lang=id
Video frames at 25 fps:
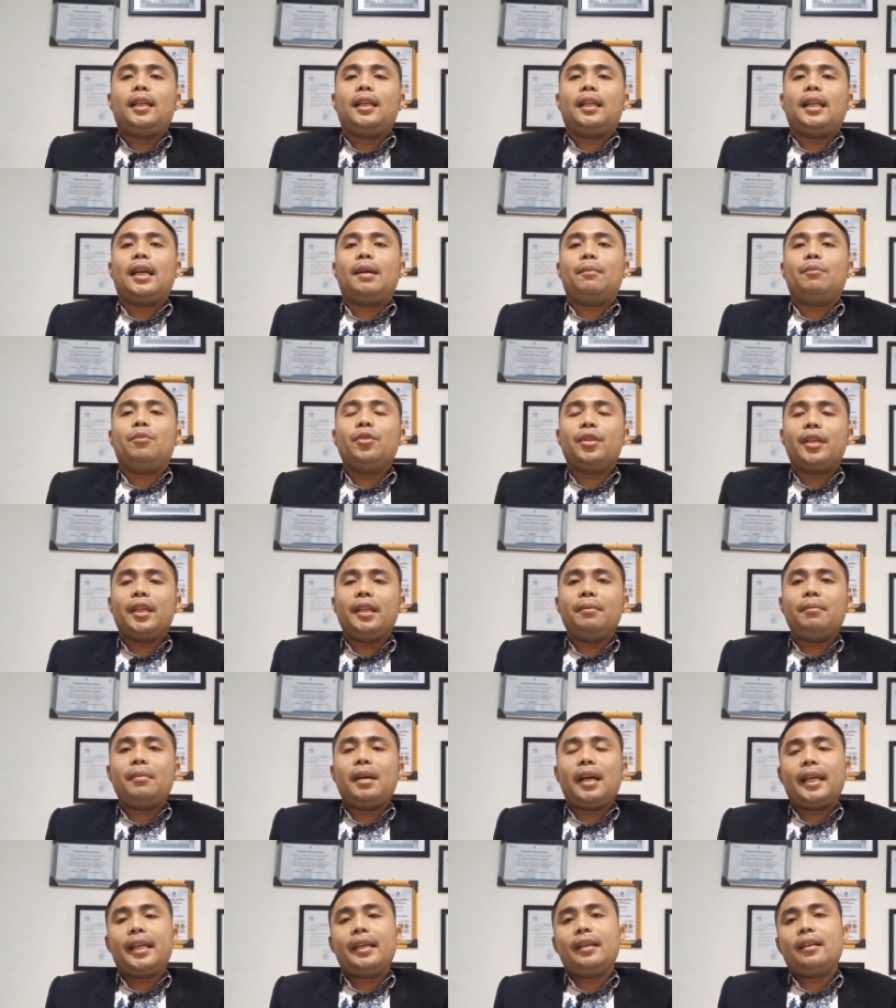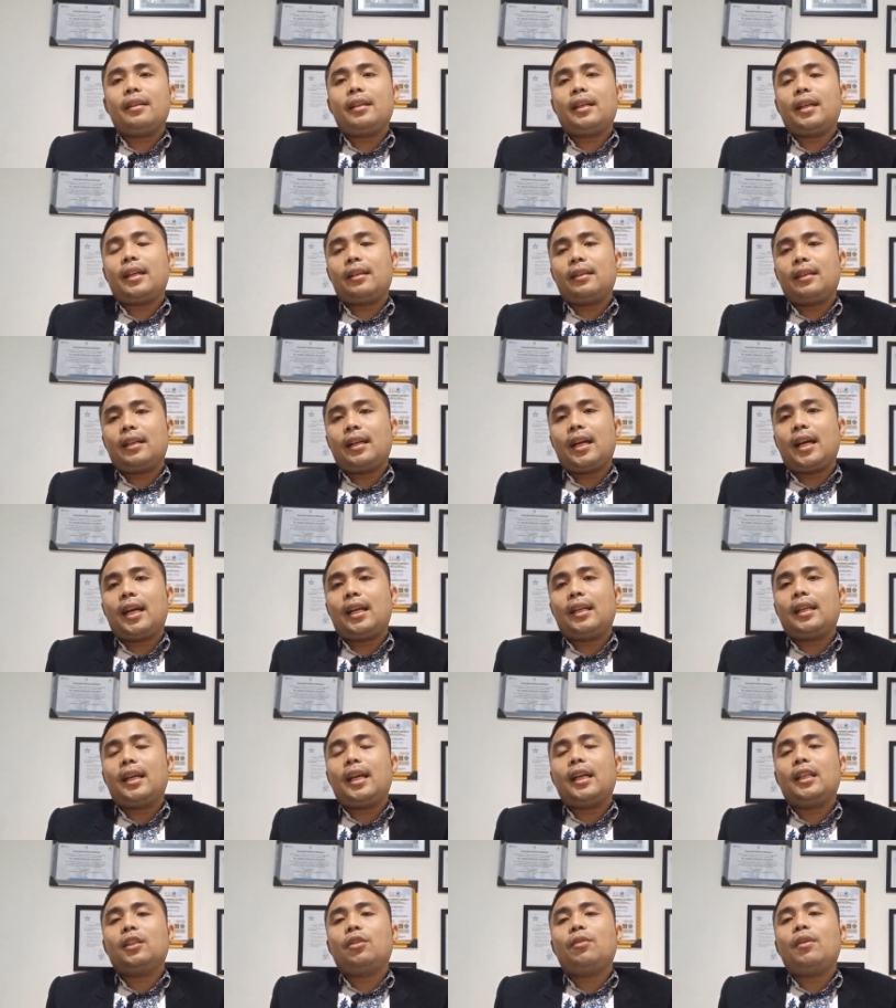Nah, mungkin bagi
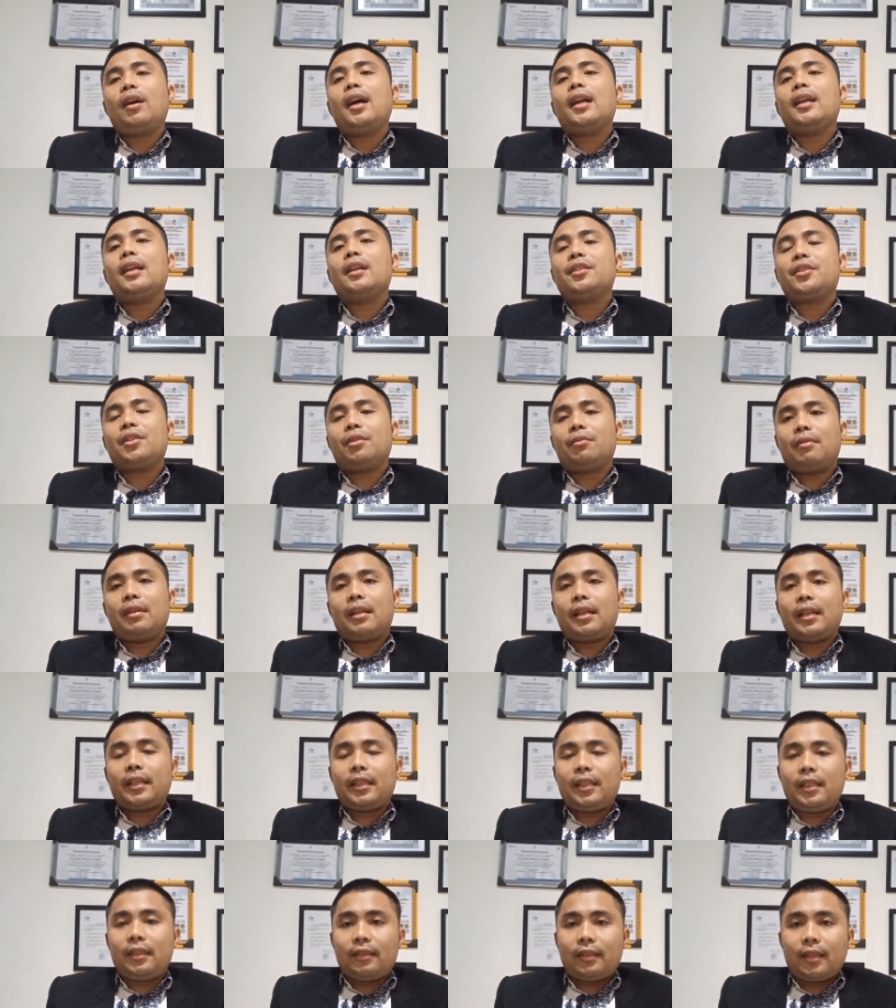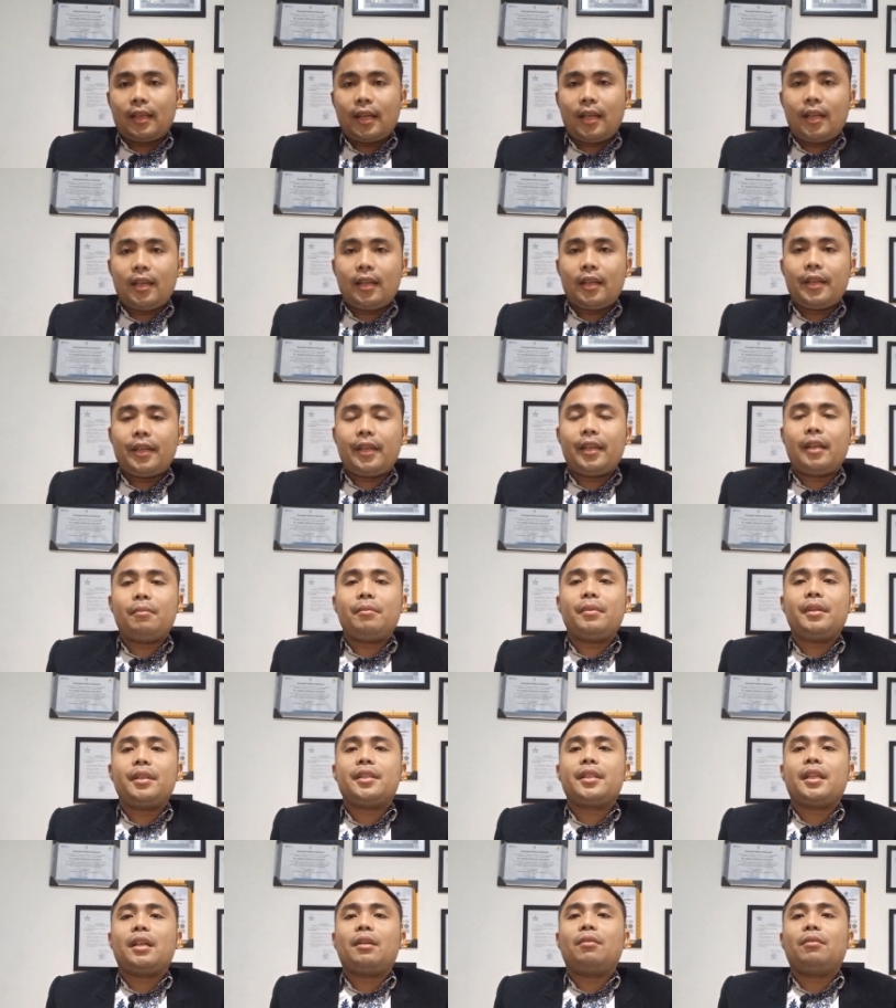rekan-rekan atau ada saudara kita yang
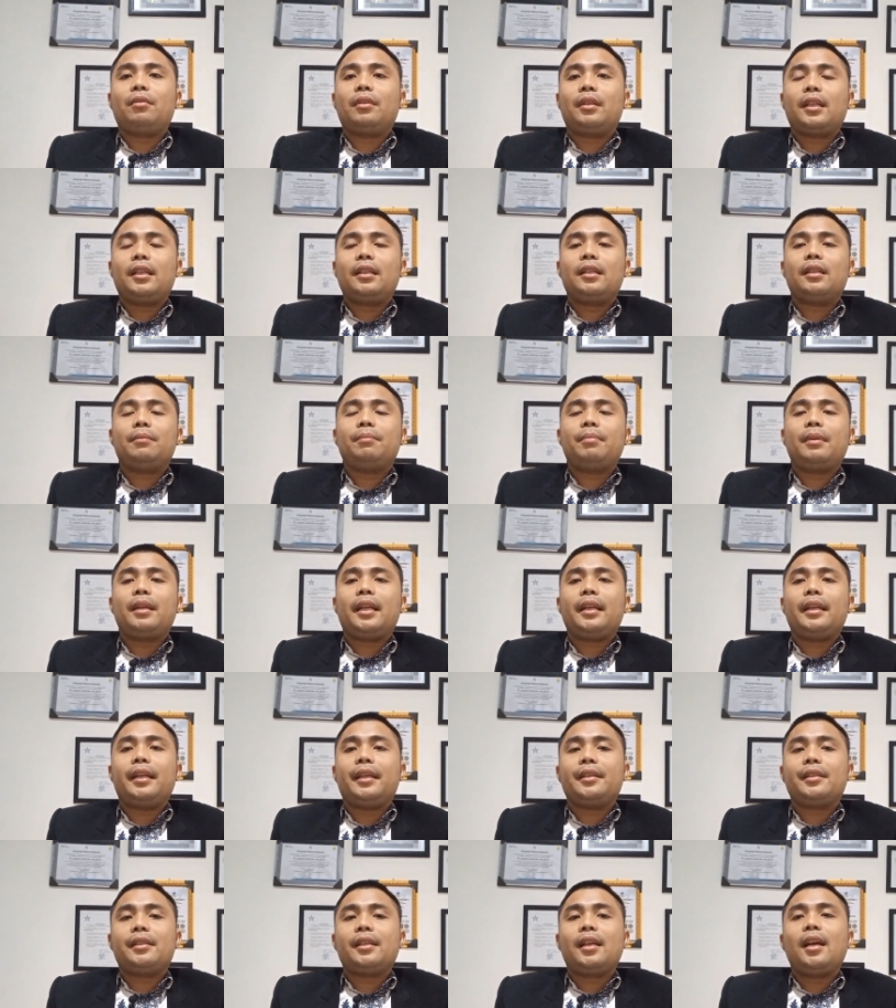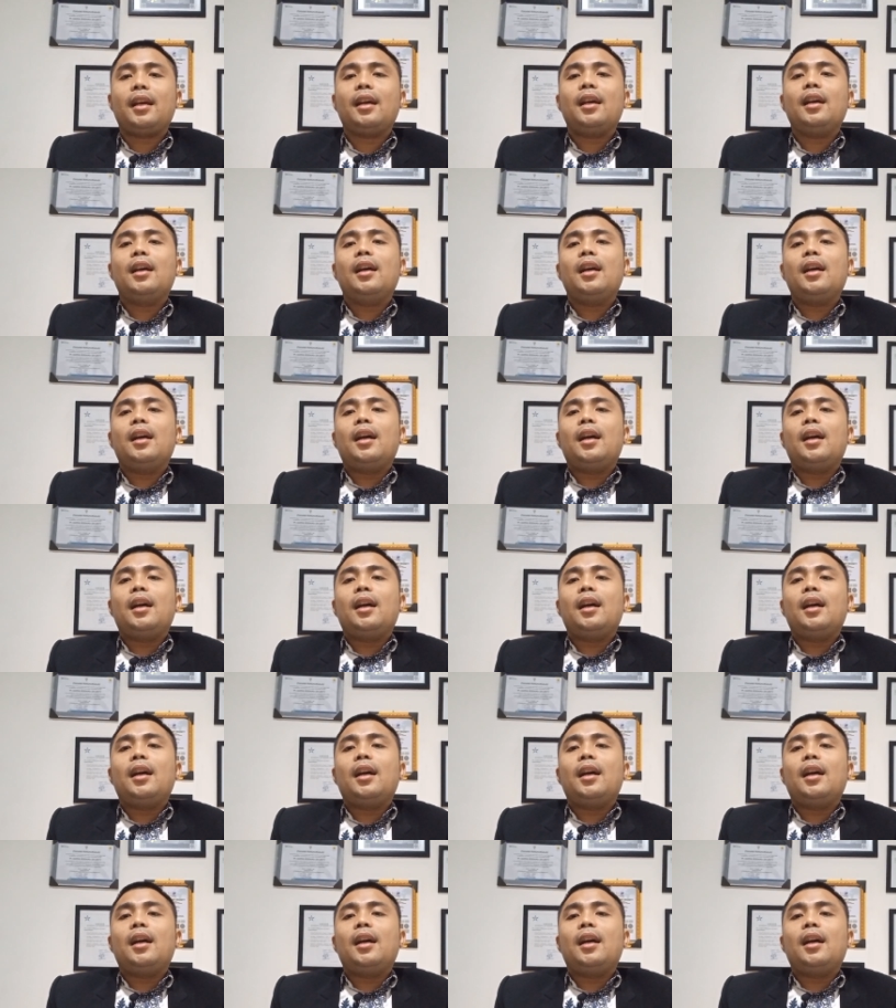mencalonkan kepala desa